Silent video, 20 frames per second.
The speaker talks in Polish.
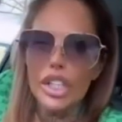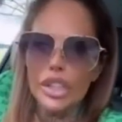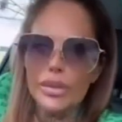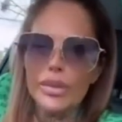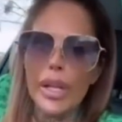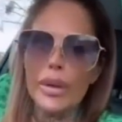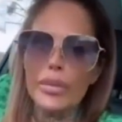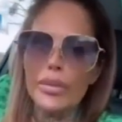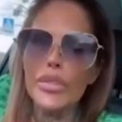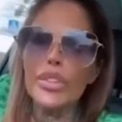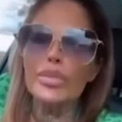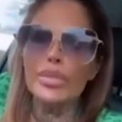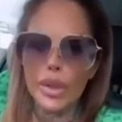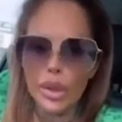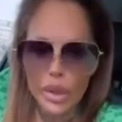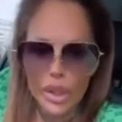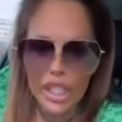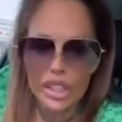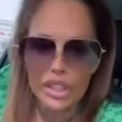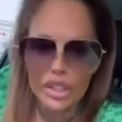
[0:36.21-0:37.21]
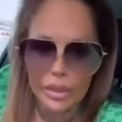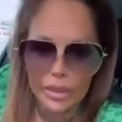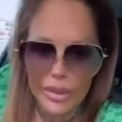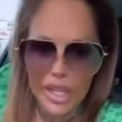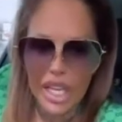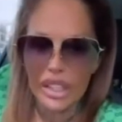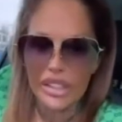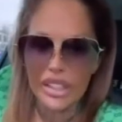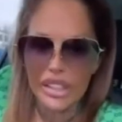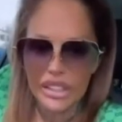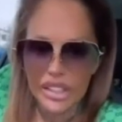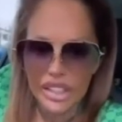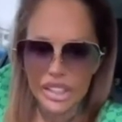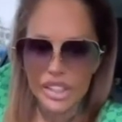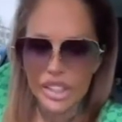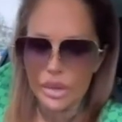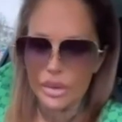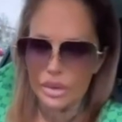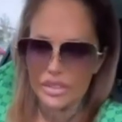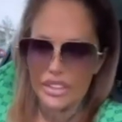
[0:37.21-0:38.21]
tam pruje do mnie, a nie ty się
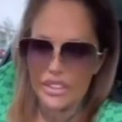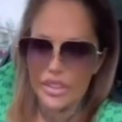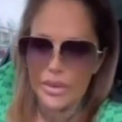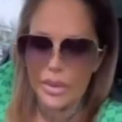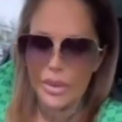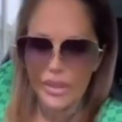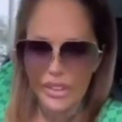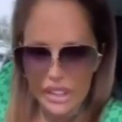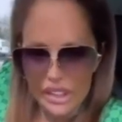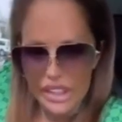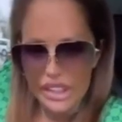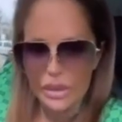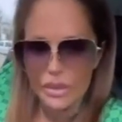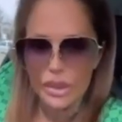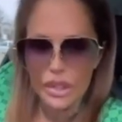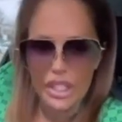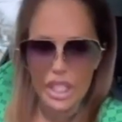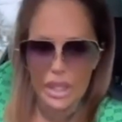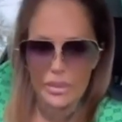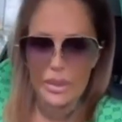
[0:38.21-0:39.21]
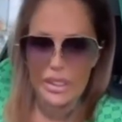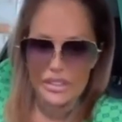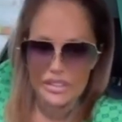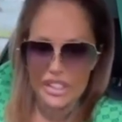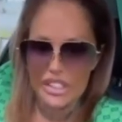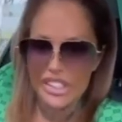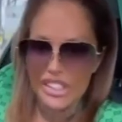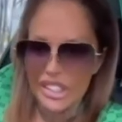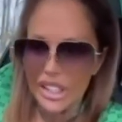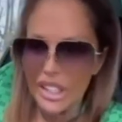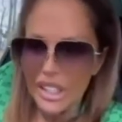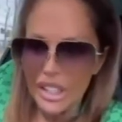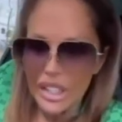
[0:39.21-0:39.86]
kurwa wypowiadasz na mój temat wiecznie.